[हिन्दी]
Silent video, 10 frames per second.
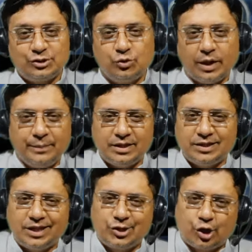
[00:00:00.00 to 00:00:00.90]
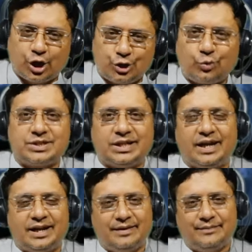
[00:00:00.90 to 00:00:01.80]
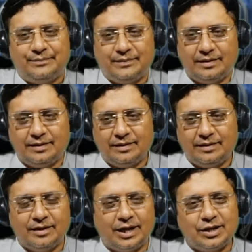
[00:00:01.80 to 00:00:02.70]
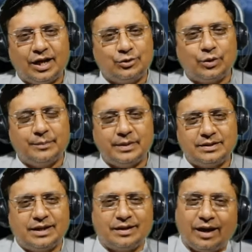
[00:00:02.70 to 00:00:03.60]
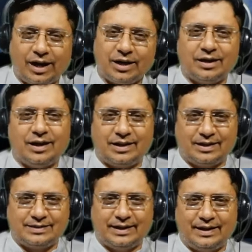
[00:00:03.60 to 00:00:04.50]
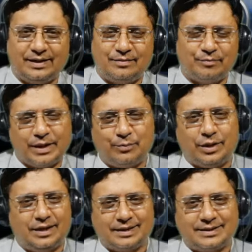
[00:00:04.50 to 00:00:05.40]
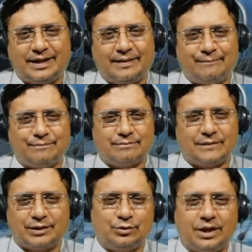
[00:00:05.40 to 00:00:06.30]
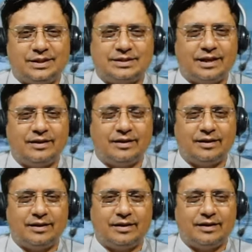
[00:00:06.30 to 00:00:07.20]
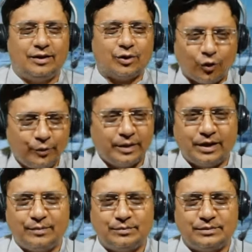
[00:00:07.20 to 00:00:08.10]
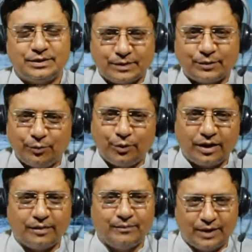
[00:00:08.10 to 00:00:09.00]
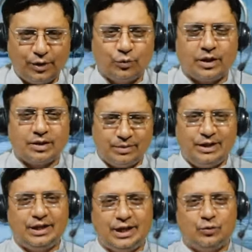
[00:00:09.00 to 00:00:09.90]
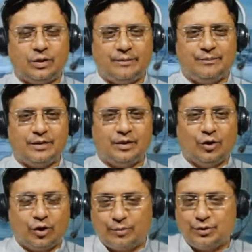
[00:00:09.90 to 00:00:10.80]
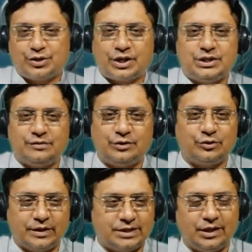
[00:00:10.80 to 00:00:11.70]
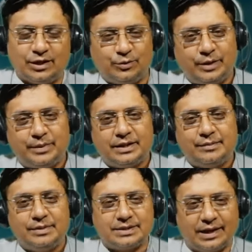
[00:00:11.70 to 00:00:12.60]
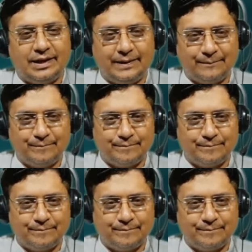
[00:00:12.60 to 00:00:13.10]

अधूरापन अंदर एक कचोटता है अधूरापन अंदर एक आग लगा के रखता है बड़ा बुरा लगता है अधूरा इंसान कोई भी काम जब तक पूरा नहीं हुआ कंप्लीट नहीं हुआ और मनुष्य का जीवन तो वैसे ही अधूरेपन की मिसाल है